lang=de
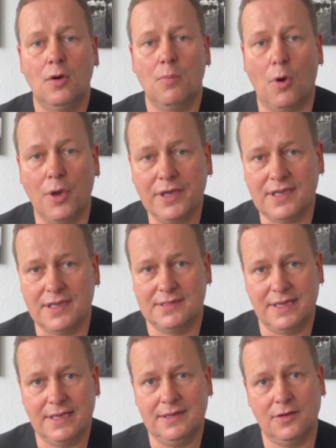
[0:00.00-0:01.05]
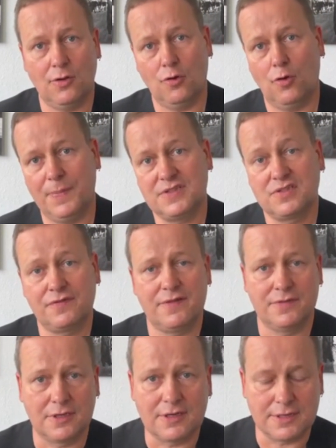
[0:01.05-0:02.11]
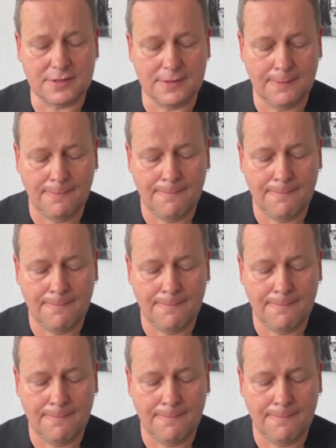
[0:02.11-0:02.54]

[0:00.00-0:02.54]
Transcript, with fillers: um eure Ideen in Europa zu verwirklichen.